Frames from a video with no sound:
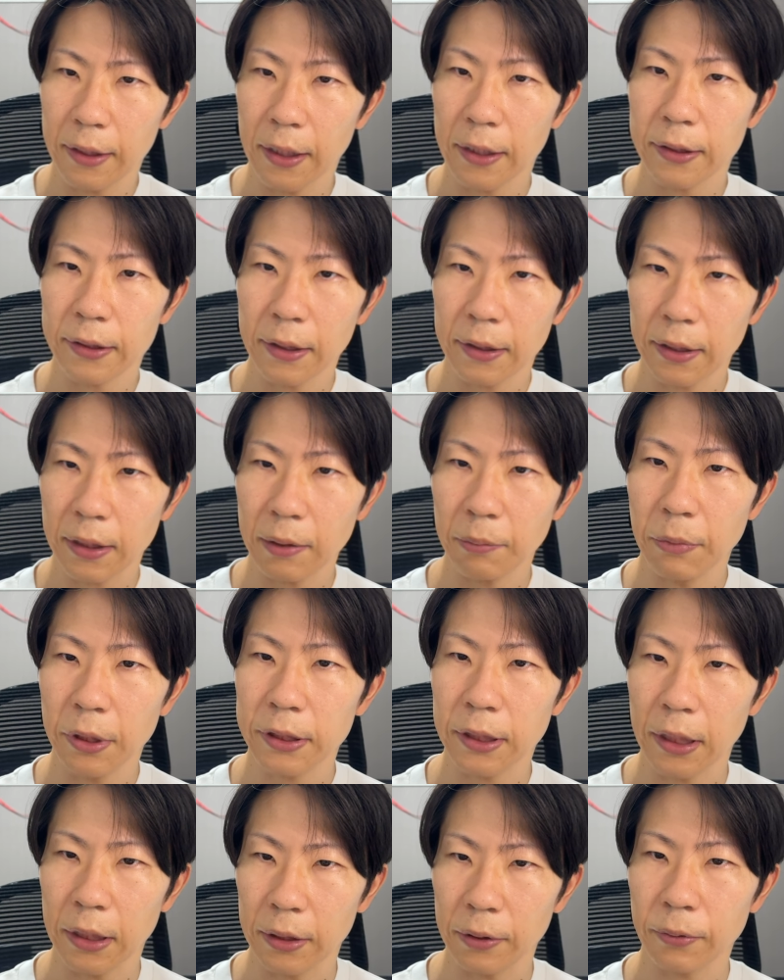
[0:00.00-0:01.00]
定期的に見
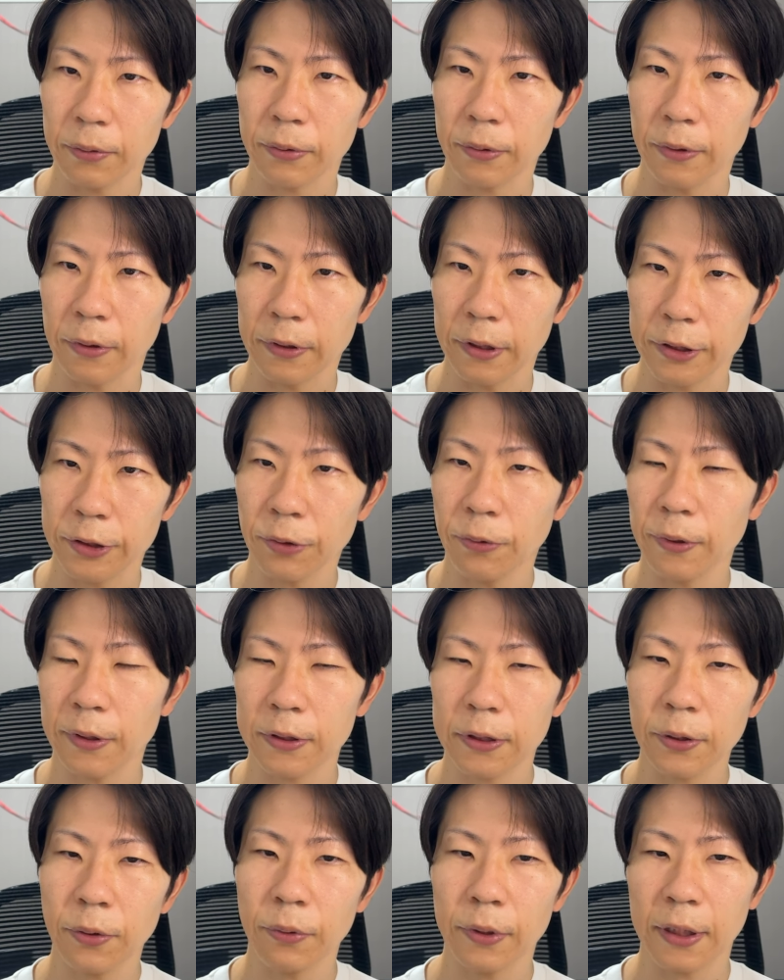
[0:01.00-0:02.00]
せに行くことによって早
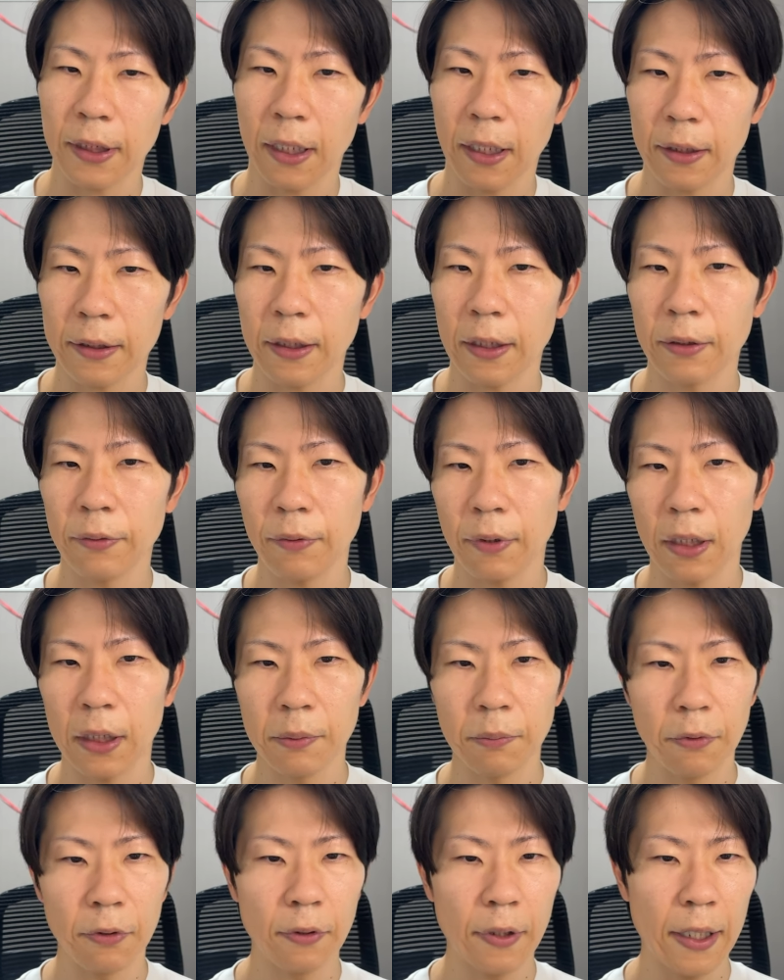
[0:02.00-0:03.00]
期発見とか
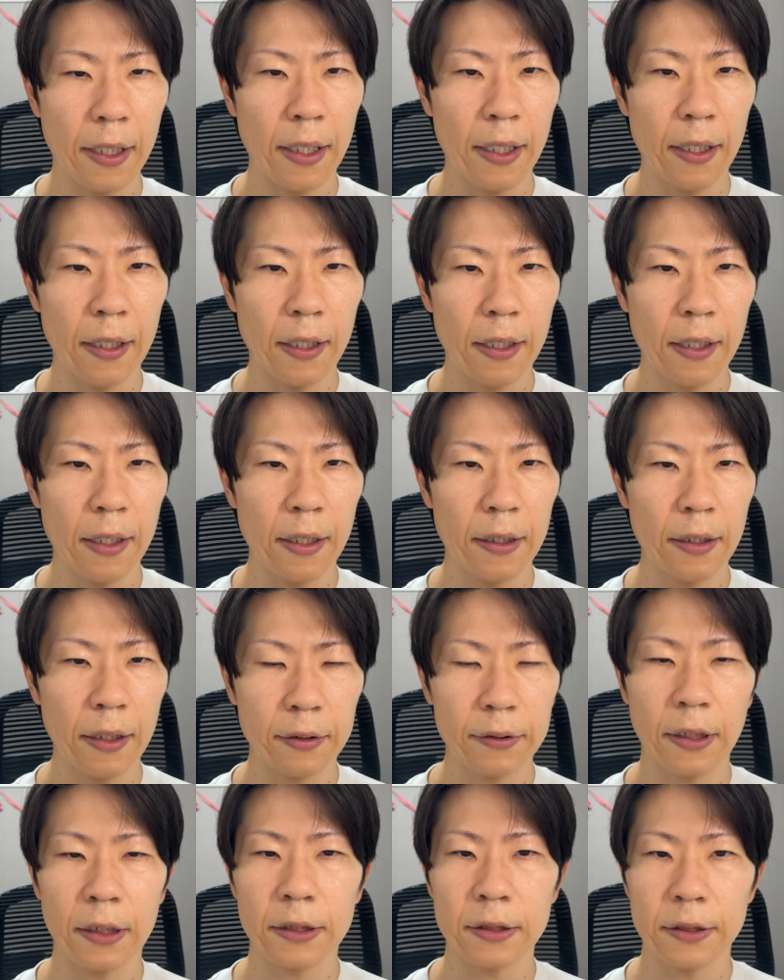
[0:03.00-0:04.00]
にも、えー、
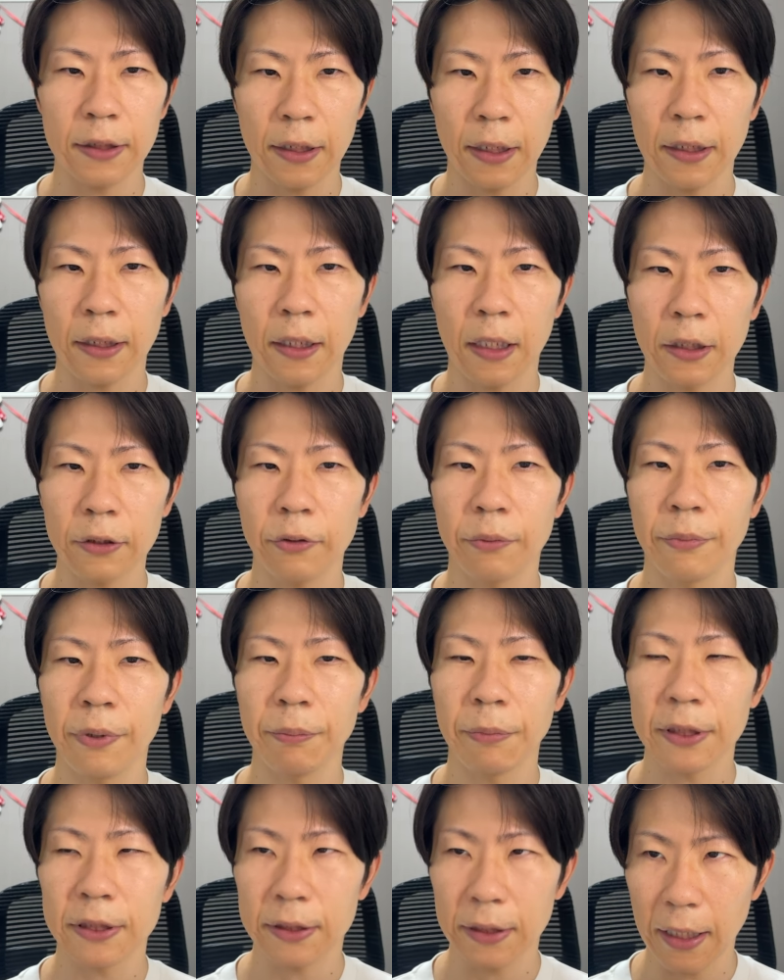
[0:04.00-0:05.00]
役立つんじゃないかなと思い
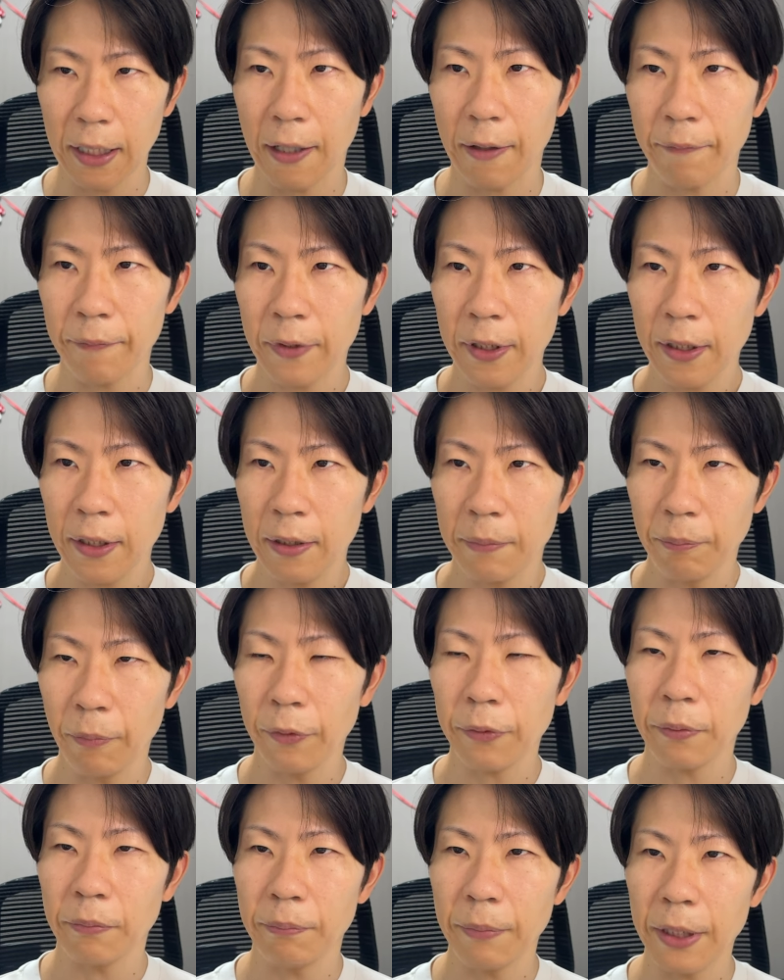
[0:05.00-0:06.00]
ますが
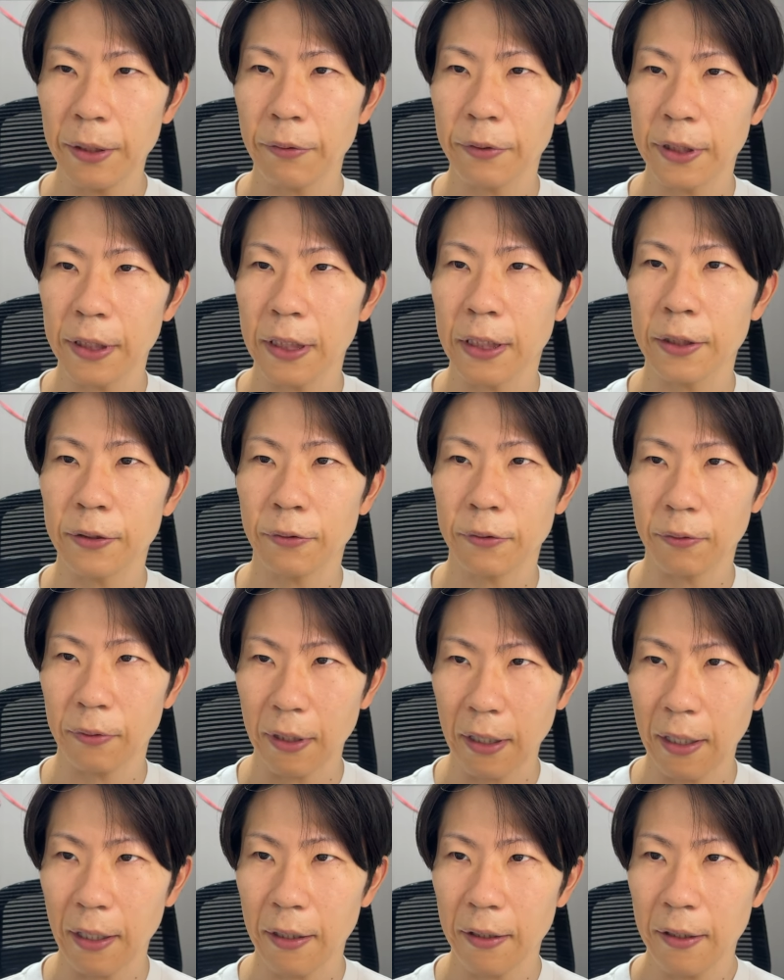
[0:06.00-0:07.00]
も目のいい人と
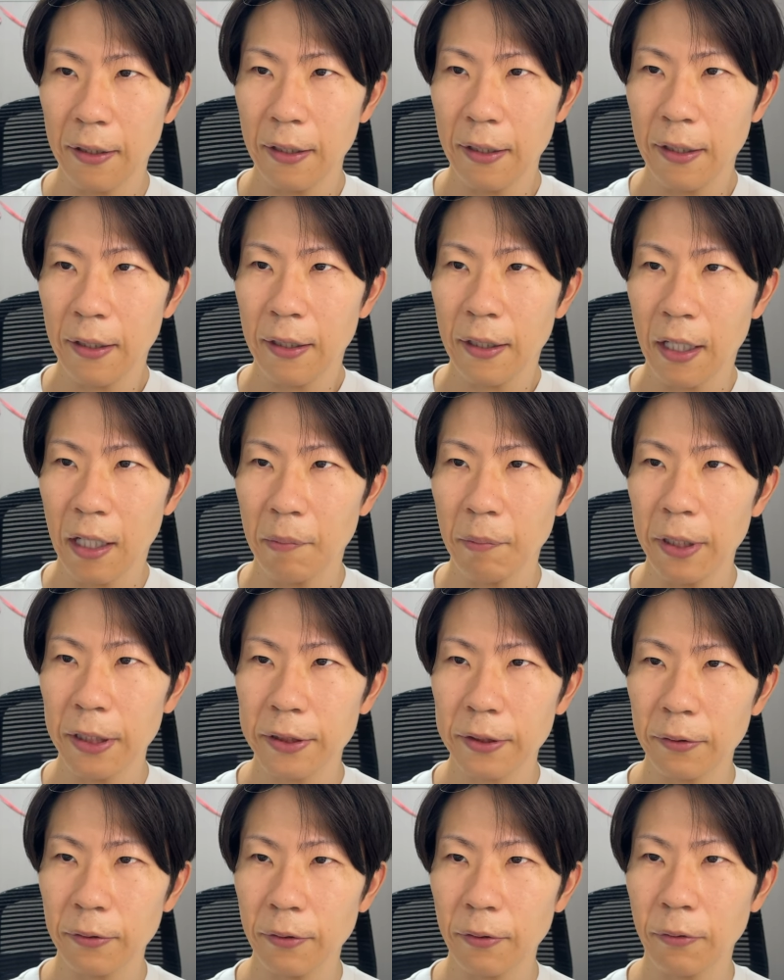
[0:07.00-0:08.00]
かあまり
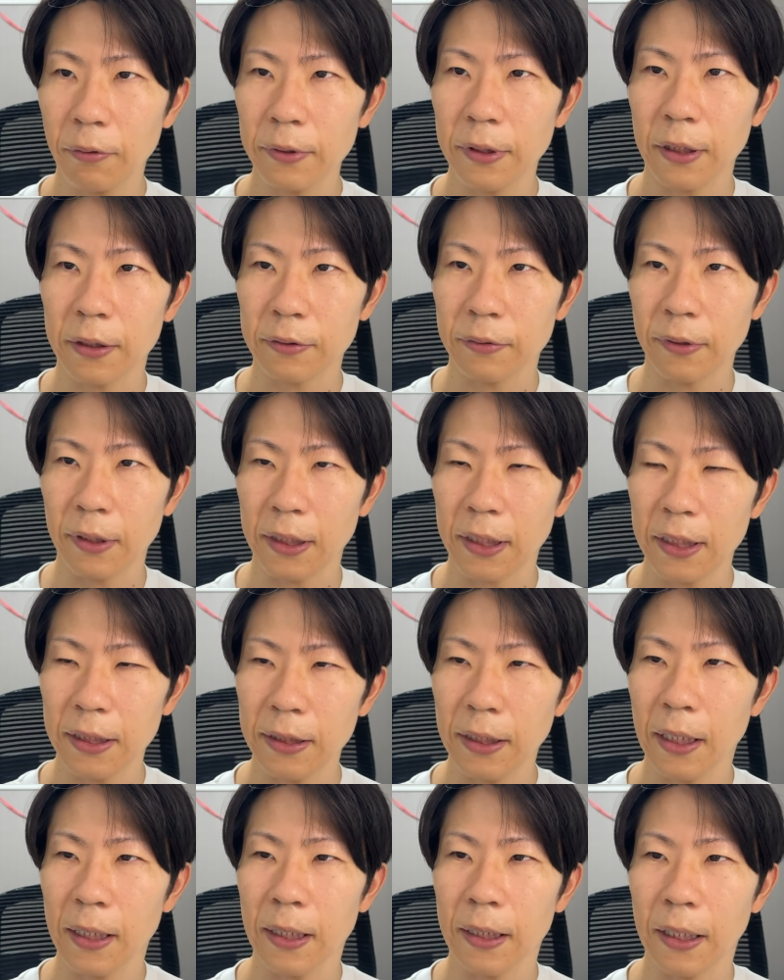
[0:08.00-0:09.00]
そのコンタクトが気
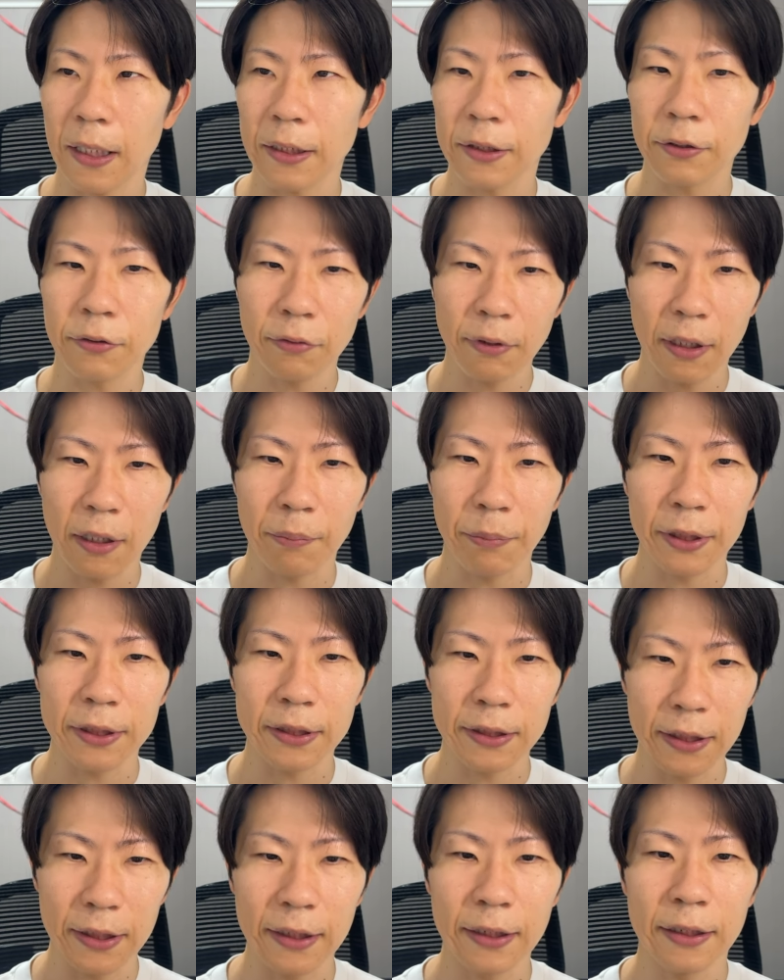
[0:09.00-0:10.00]
にならない人は
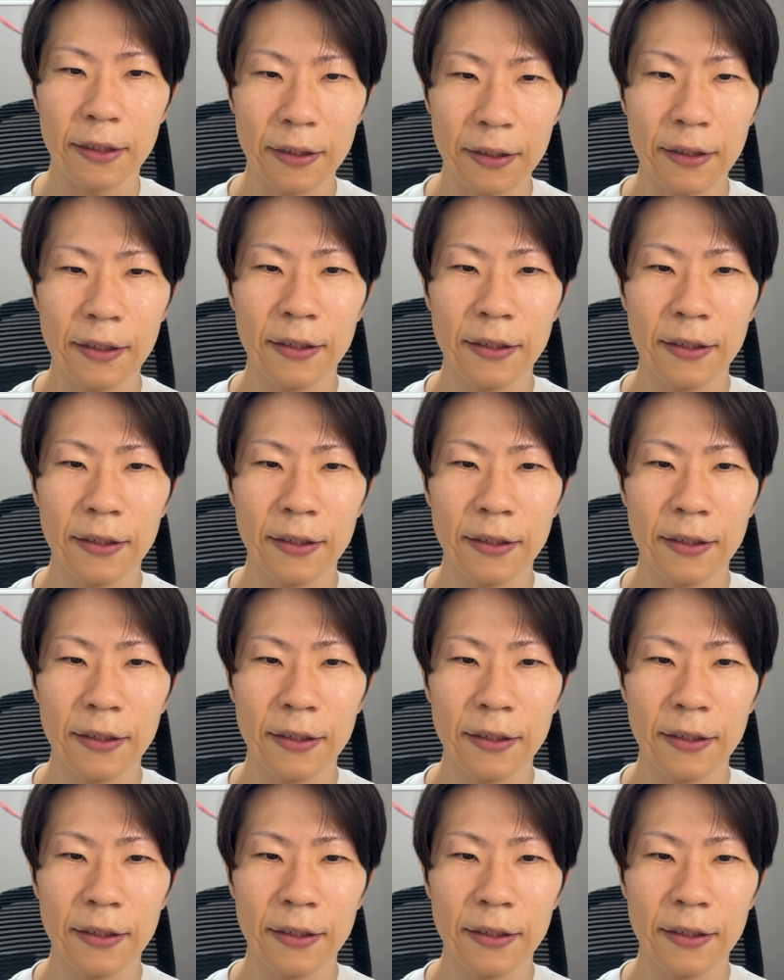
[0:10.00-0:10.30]
別に